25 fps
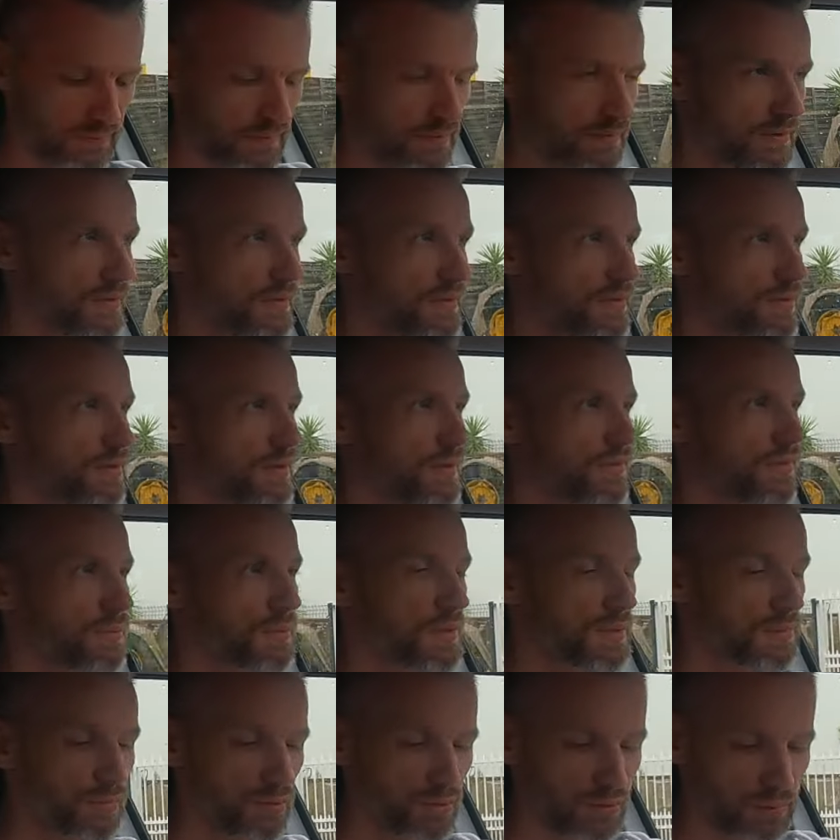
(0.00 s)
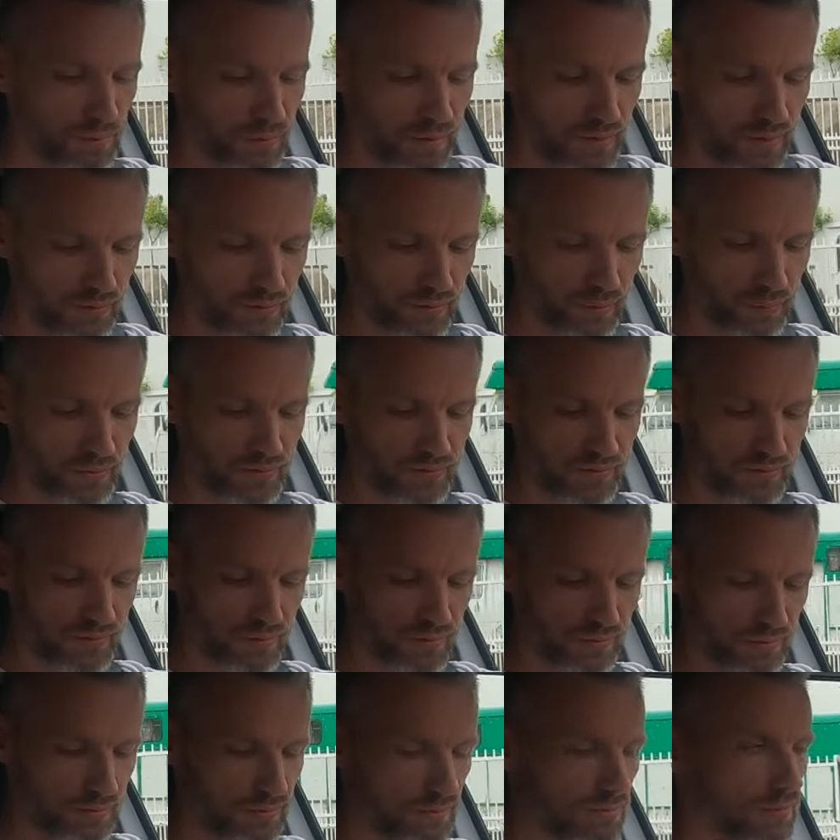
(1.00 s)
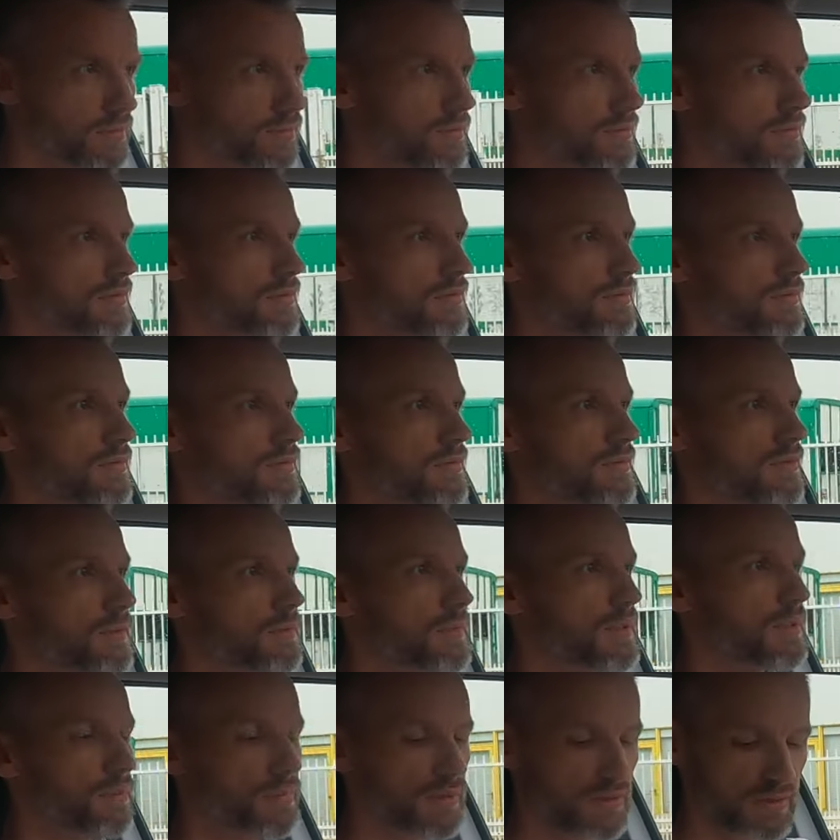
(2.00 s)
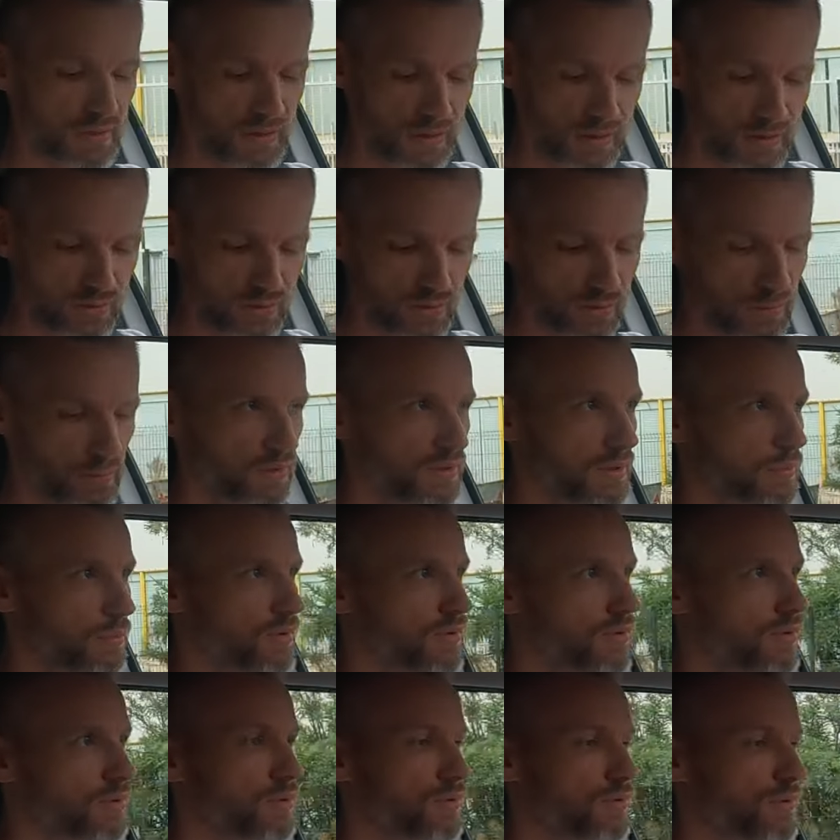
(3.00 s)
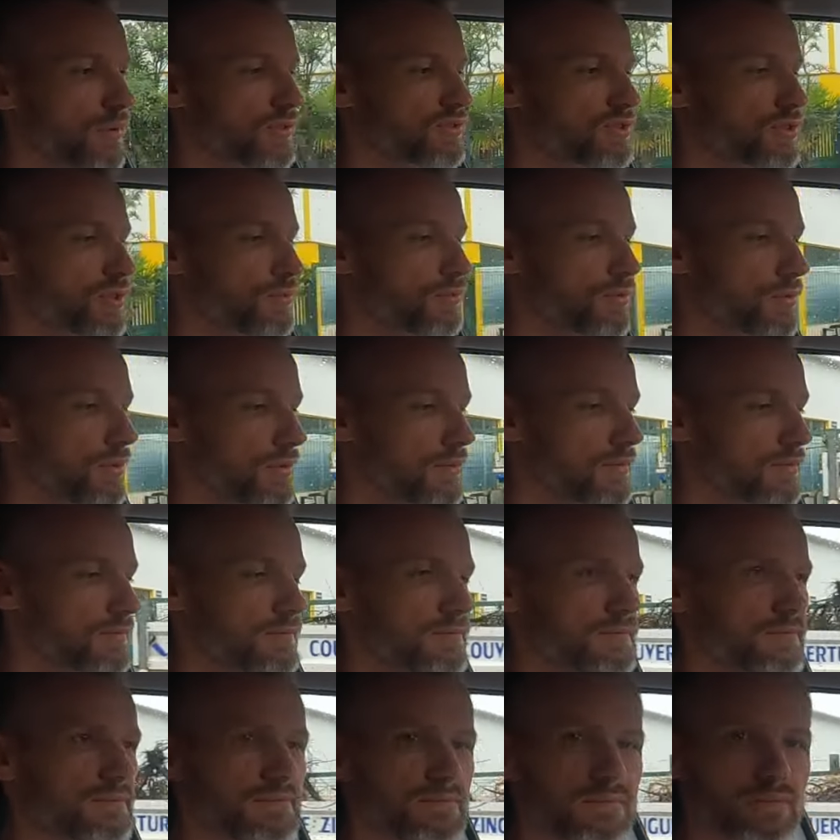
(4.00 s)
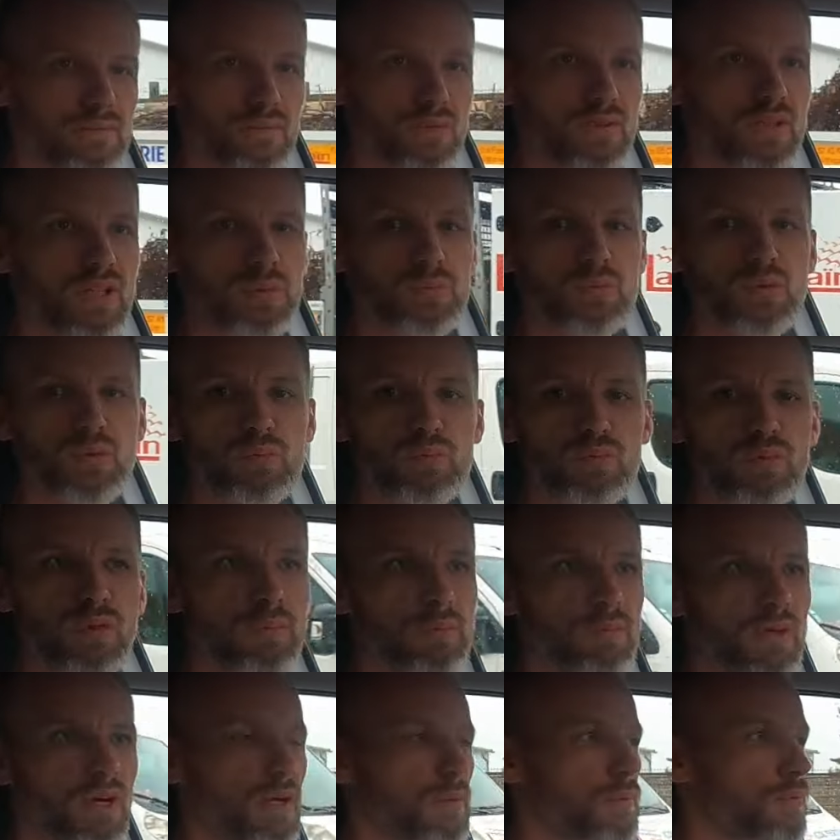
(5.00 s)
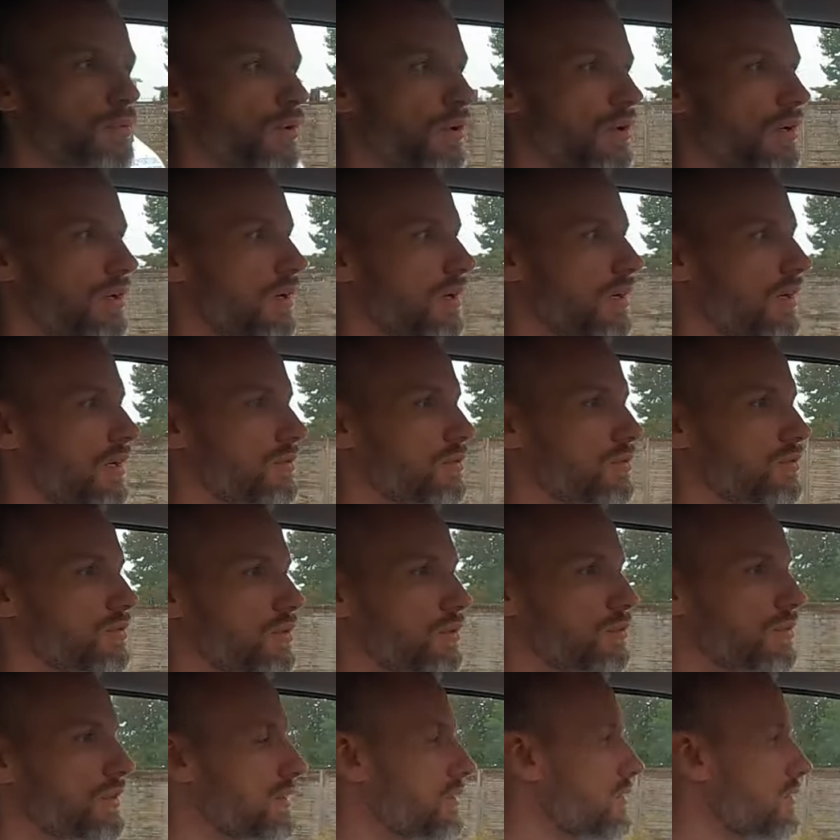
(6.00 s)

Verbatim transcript: si on avait mis mode B la fois précédente, ça met B directement, on n'a pas besoin de le faire à chaque fois. Donc un bon point par rapport à la 208.